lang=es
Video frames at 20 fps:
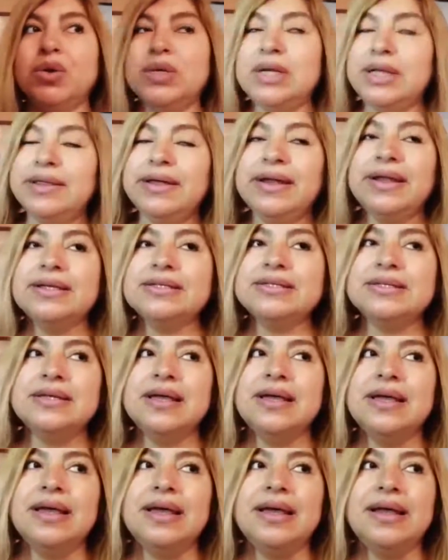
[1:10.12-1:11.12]
Los líderes,
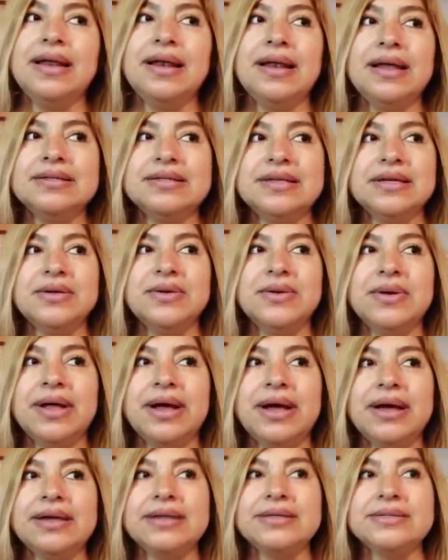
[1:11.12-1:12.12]
eh, la
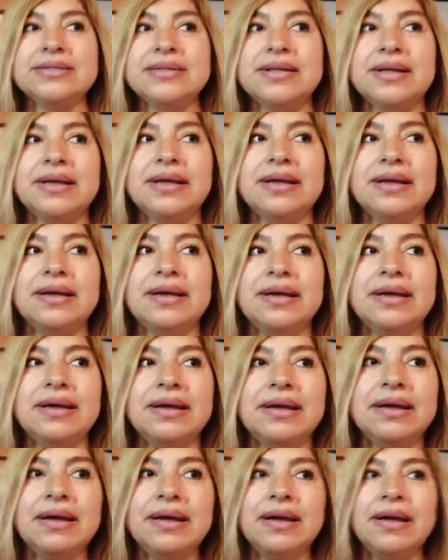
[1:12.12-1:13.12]
señora
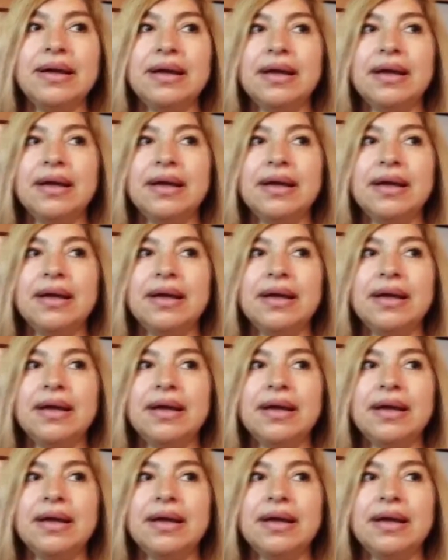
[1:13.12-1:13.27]
este,